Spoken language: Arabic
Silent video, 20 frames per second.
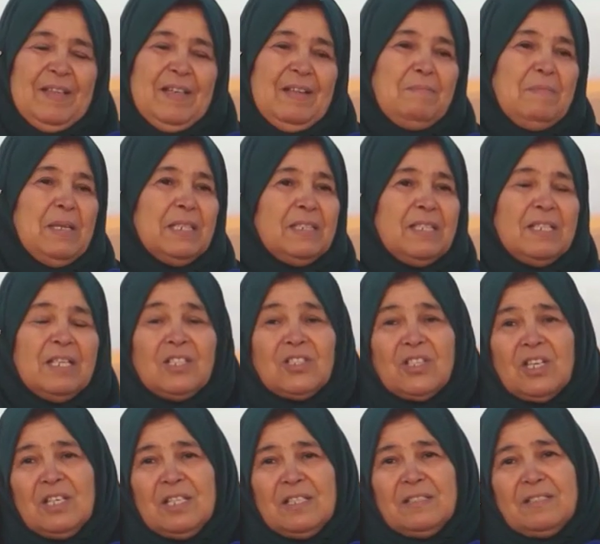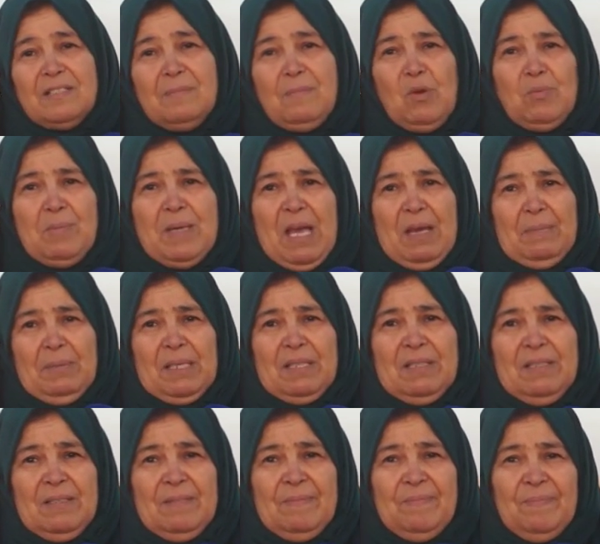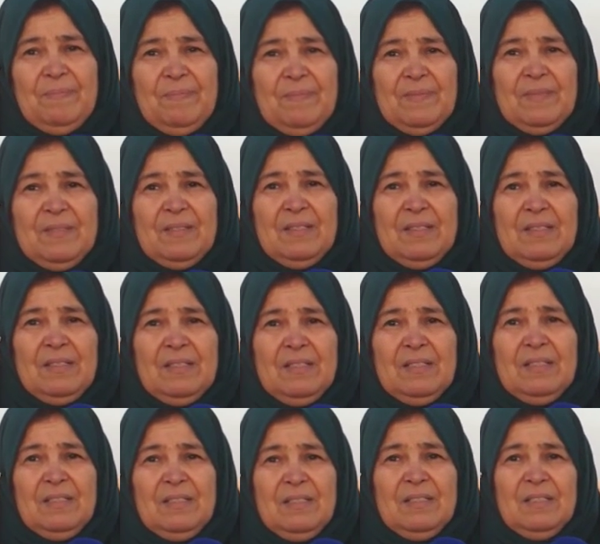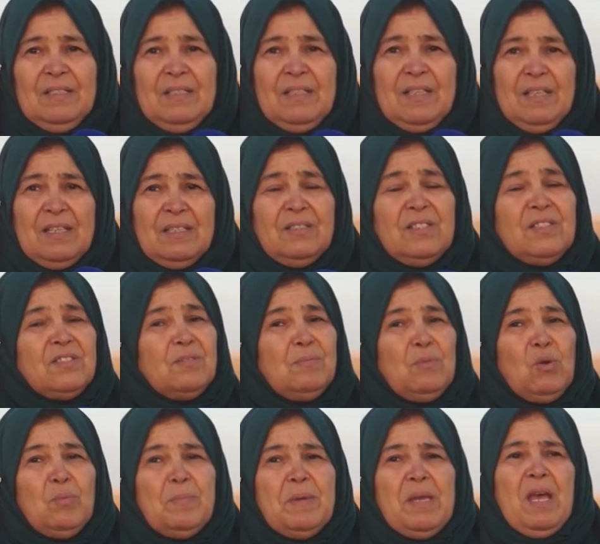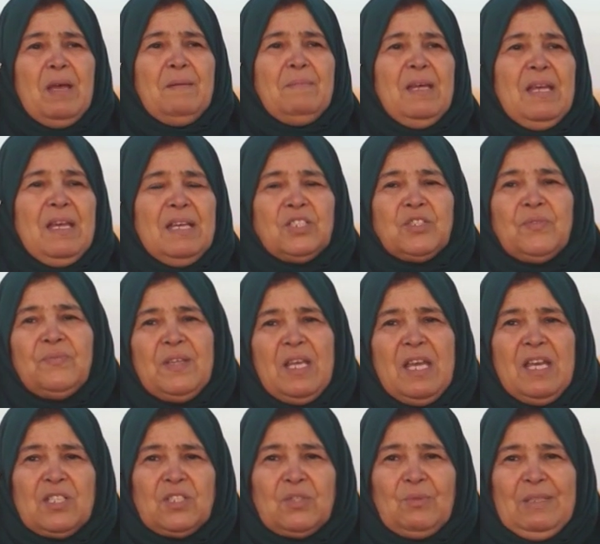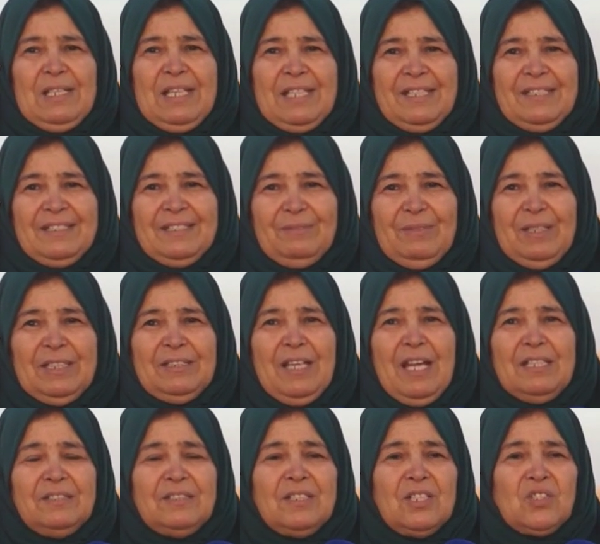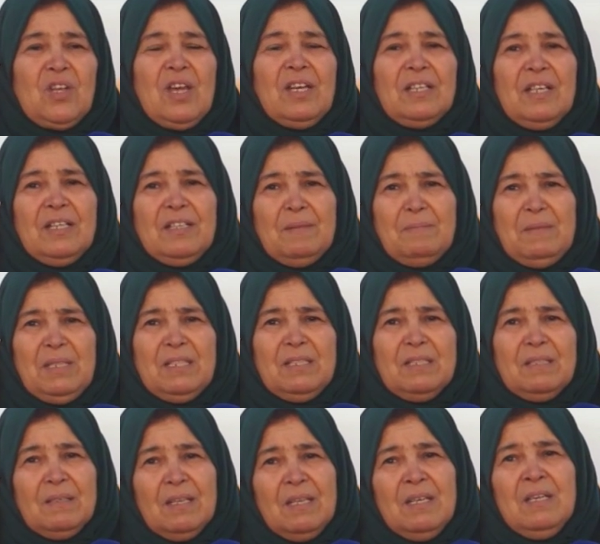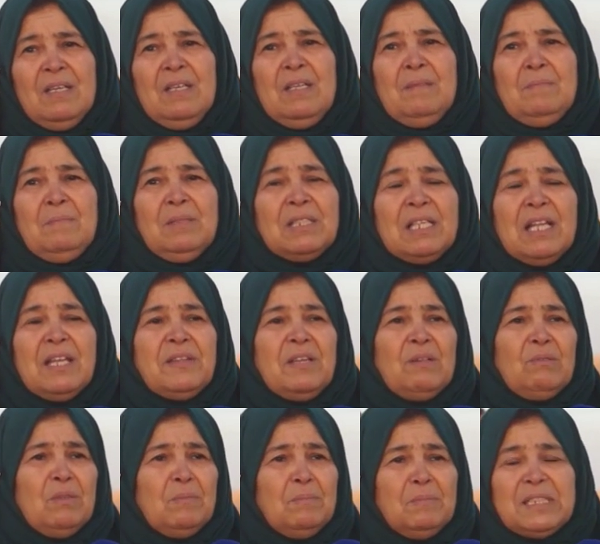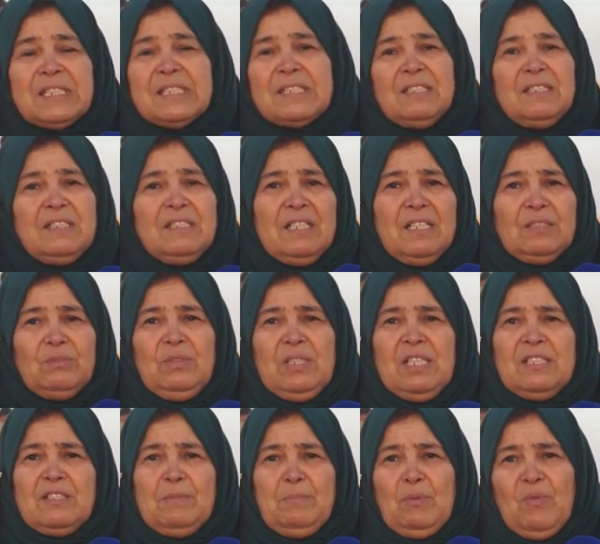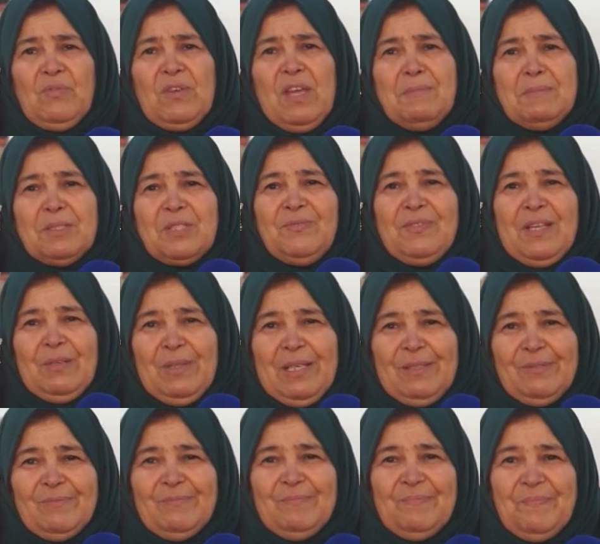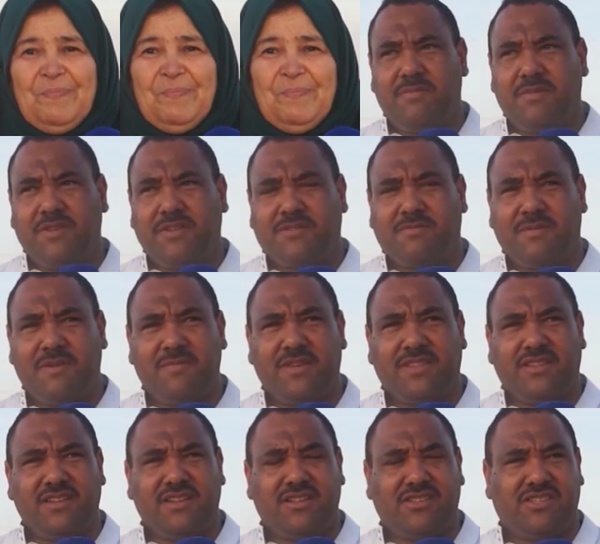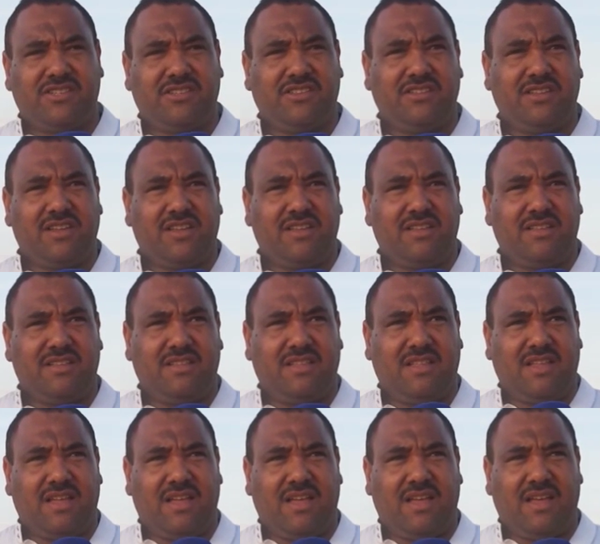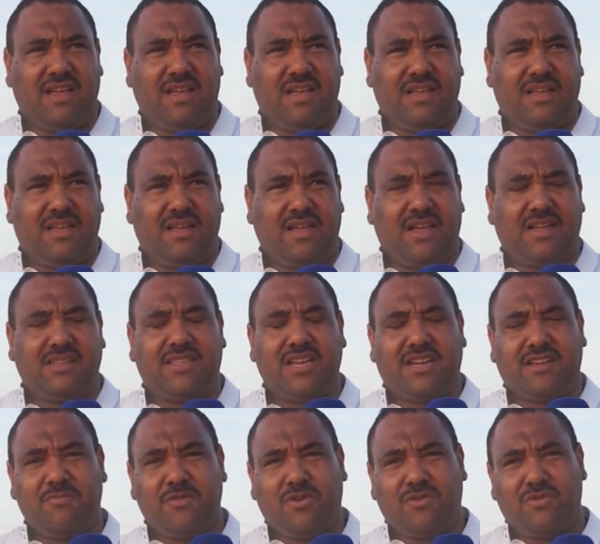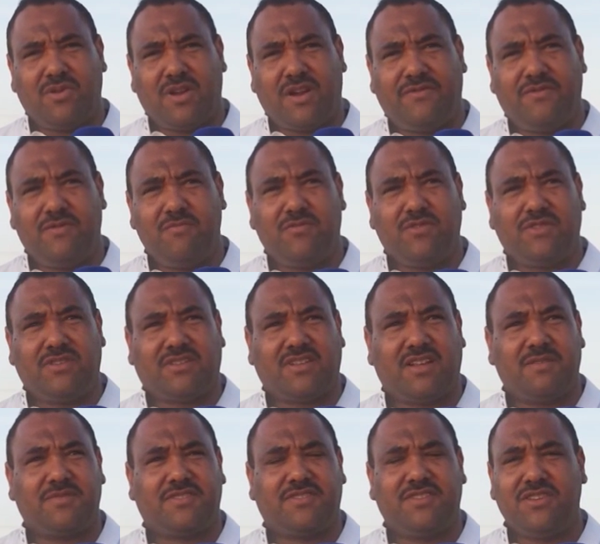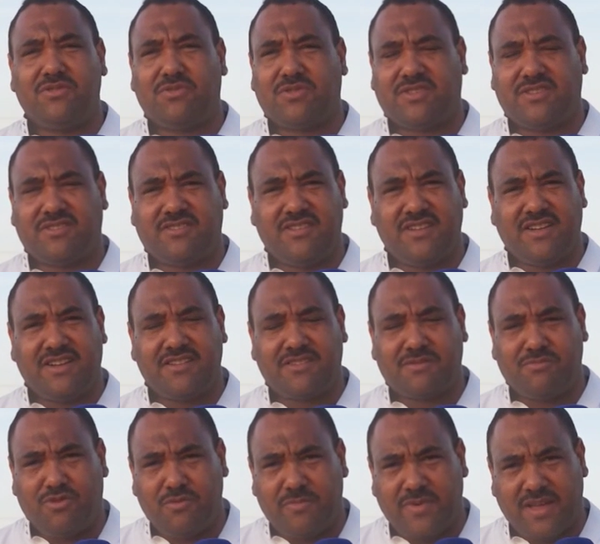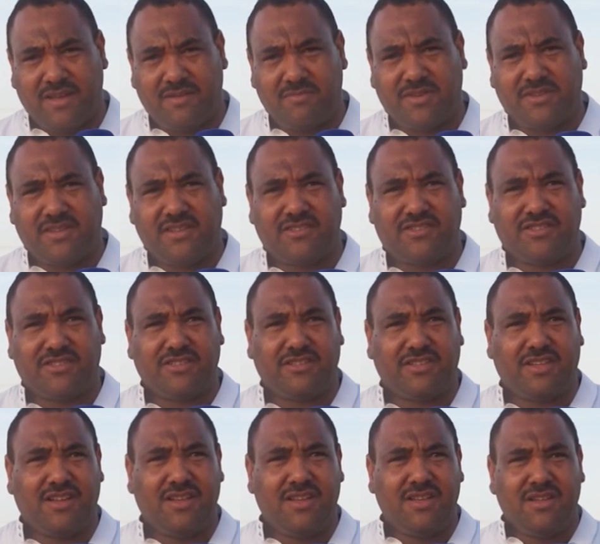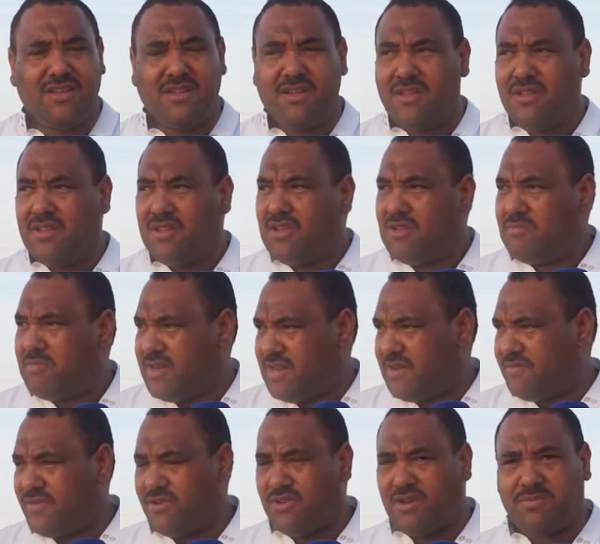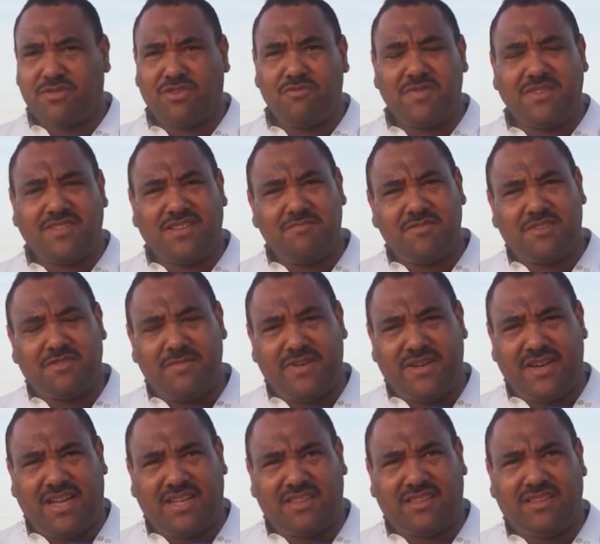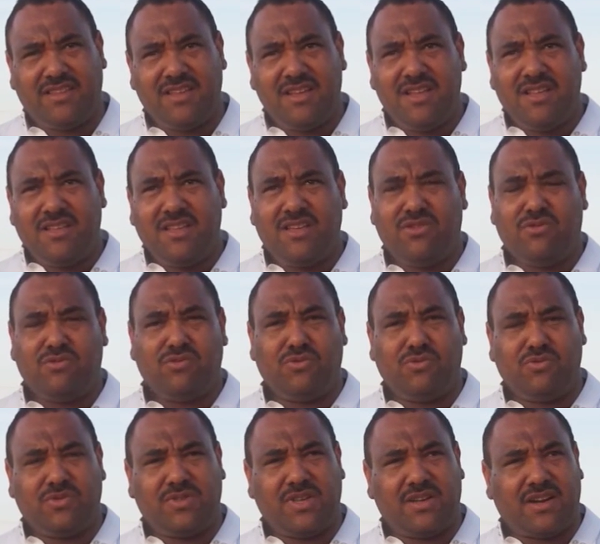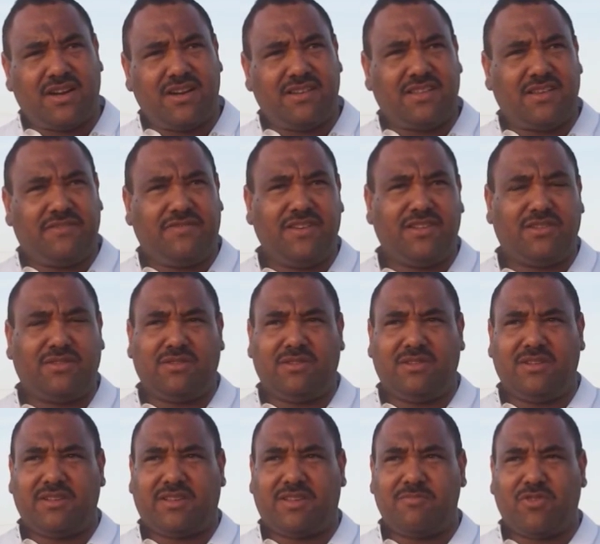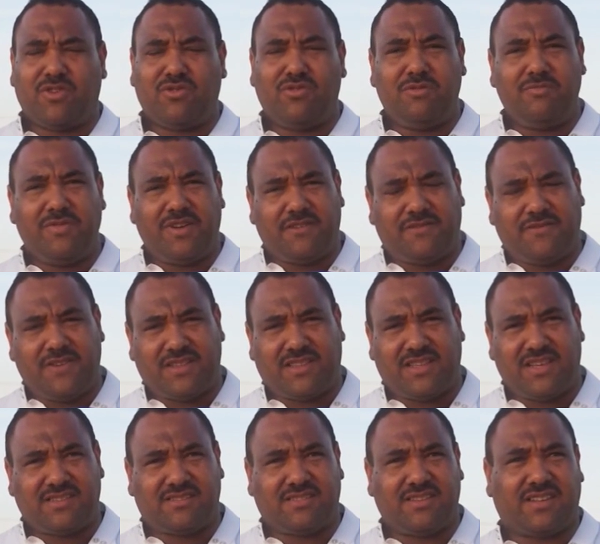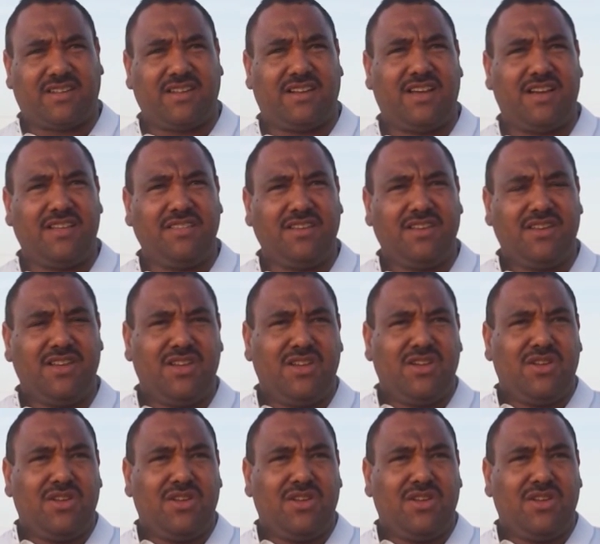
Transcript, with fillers: المدينه الجليل نسمعوا بها بك ها نسمعوا بها ما شفناهاش والله يعني واحد عندنا شحال رانا من من ثلاثة من التسعينات وحنا نسمعوا فيها ما شفنا والو بالنسبه للمدينه الجديده عندها كما نقولوا راه في مده خمس سنين ولا ست سنين نسمعوا بها المدينه الجديده من 2005 ومازال ما سمعنا حد إيه ورانا دافعين كما نقولوا الملفات تاع السكن هذه